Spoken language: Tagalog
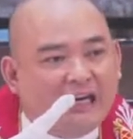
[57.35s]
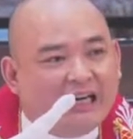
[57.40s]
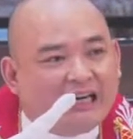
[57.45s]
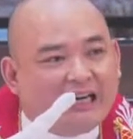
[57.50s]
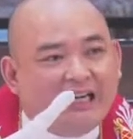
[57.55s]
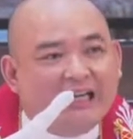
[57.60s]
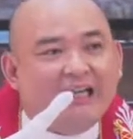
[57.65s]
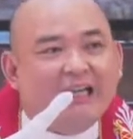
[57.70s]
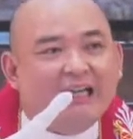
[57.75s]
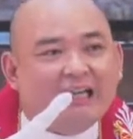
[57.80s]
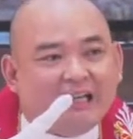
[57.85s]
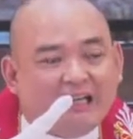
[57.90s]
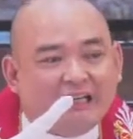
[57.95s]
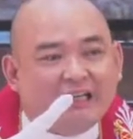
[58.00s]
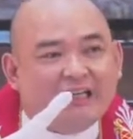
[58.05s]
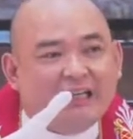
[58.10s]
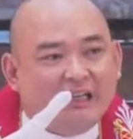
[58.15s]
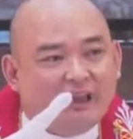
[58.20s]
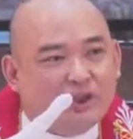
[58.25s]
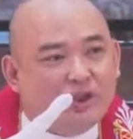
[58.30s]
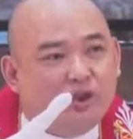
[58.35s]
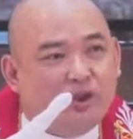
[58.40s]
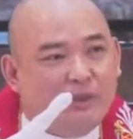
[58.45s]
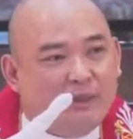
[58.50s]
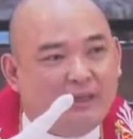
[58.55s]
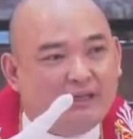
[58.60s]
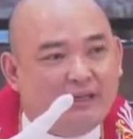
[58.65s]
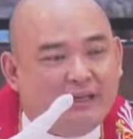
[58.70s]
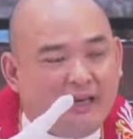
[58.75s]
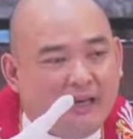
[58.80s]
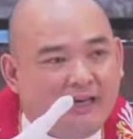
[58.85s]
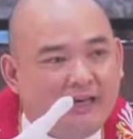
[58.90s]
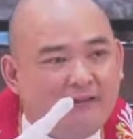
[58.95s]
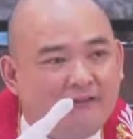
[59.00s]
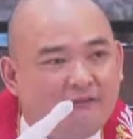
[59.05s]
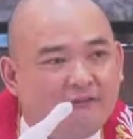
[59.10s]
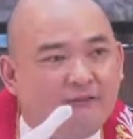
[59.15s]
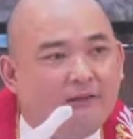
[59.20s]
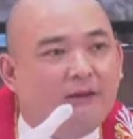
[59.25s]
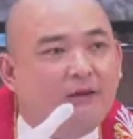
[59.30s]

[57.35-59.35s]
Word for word: really, really need to do in life